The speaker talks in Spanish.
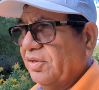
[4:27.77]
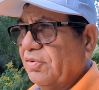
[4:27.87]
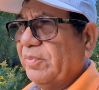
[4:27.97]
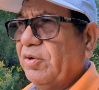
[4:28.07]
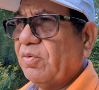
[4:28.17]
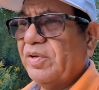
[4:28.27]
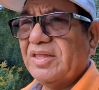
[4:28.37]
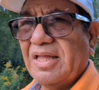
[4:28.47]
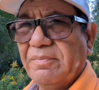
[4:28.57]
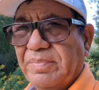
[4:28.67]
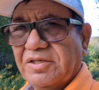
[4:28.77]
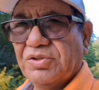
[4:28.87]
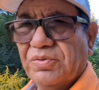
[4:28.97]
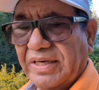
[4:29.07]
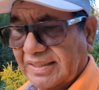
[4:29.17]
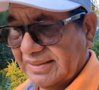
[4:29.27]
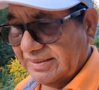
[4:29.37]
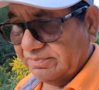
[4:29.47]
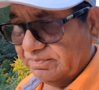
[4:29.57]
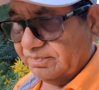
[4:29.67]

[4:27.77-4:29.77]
Yo me doy cuenta de personas